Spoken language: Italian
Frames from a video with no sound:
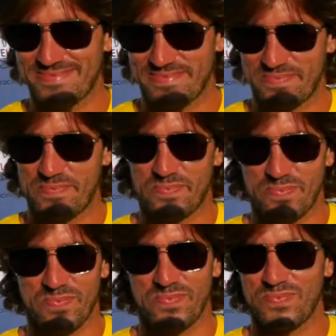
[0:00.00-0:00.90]
for
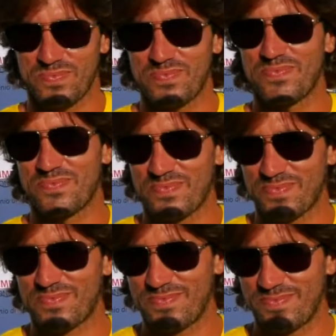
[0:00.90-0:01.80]
Parkinson, perché
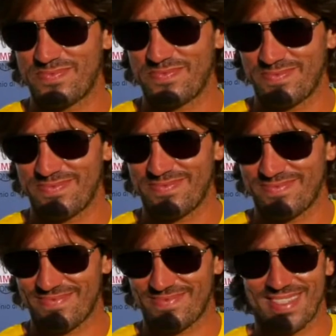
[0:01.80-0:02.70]
hai aderito a questa
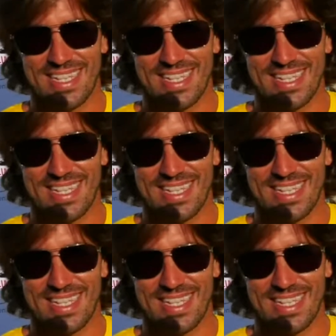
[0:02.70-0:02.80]
iniziativa?